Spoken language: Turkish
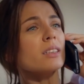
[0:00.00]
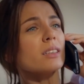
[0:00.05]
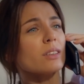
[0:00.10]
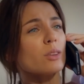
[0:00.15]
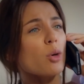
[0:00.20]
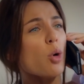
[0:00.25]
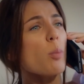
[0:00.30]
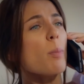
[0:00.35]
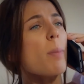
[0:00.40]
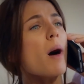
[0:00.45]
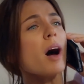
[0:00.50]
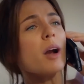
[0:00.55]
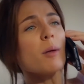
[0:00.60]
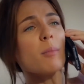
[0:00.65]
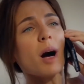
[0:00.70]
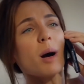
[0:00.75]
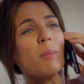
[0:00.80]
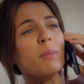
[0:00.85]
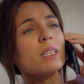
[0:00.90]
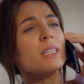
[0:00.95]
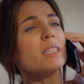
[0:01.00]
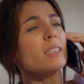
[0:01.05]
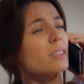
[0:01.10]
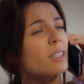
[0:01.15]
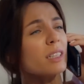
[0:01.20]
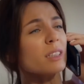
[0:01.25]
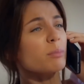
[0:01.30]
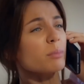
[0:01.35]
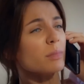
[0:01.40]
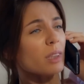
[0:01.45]
Hayır o parmağımı
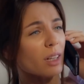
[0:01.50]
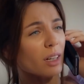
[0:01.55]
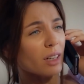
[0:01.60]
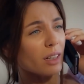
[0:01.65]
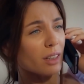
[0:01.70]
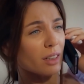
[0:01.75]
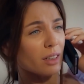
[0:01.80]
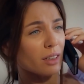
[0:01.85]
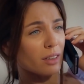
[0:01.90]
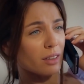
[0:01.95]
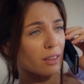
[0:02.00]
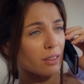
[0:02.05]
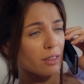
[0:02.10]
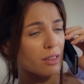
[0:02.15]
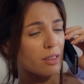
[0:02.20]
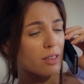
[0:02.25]
kırarım daha iyi.